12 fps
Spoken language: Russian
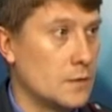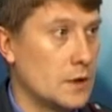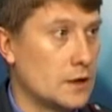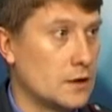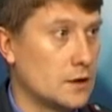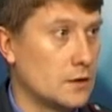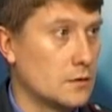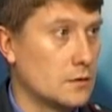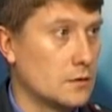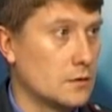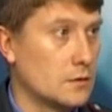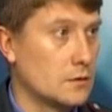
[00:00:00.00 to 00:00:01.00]
эта
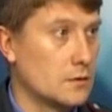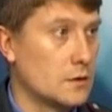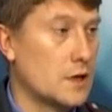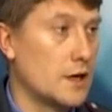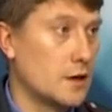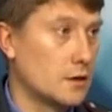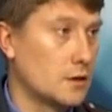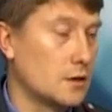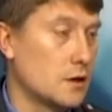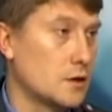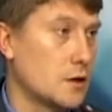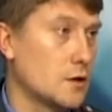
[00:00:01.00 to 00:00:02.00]
стоянка
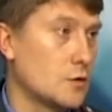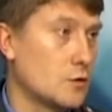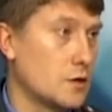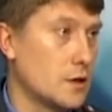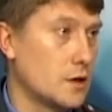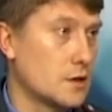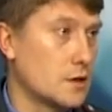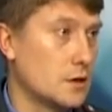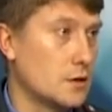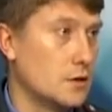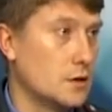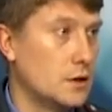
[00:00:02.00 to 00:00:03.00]
должна осуществляться
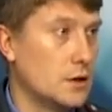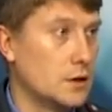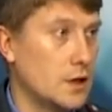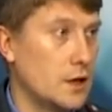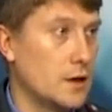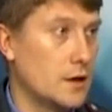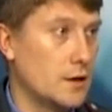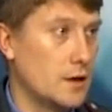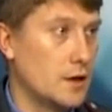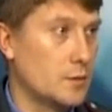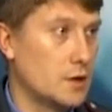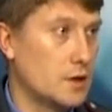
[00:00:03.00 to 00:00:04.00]
или на
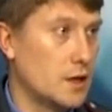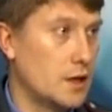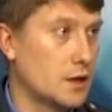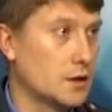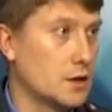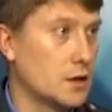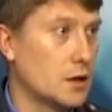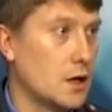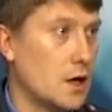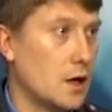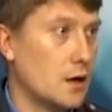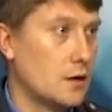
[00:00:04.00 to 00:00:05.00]
охраняемых стоянках,
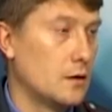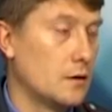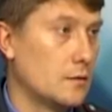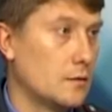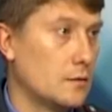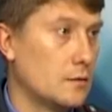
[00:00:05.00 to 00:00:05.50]
э,